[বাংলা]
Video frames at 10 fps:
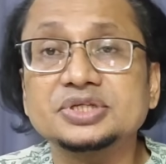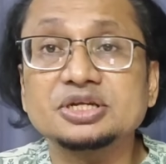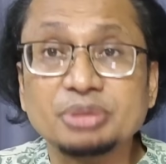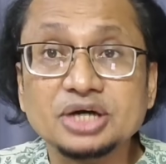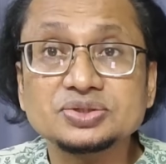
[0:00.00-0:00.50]

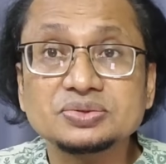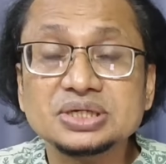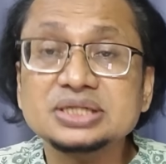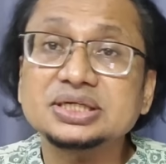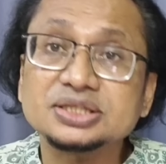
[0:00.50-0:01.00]
নির্বাচন
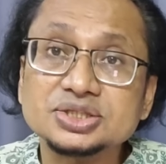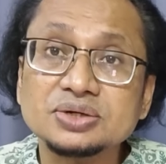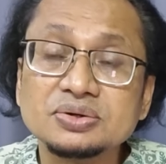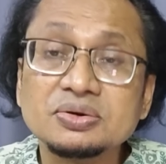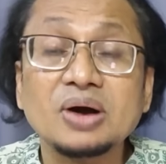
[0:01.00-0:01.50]
নিয়ে
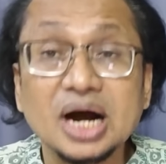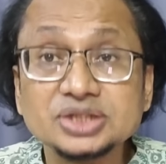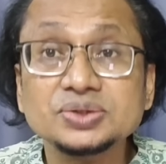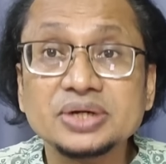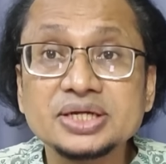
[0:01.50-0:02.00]
জাতিসংঘ
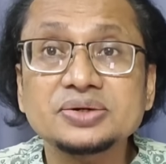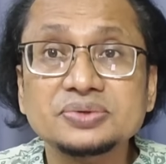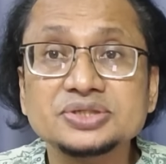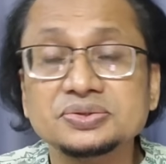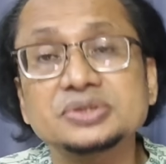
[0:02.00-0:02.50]
আসলেই
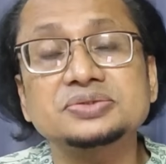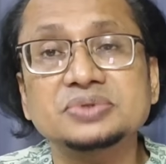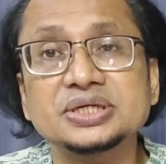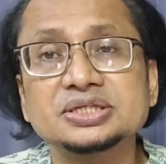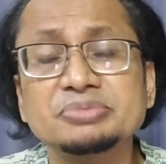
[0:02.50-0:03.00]
কিছু কিছু
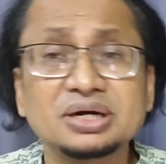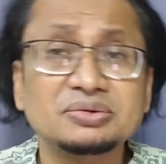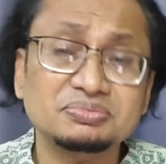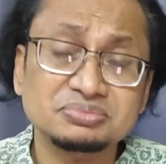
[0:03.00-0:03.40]
দেশে বা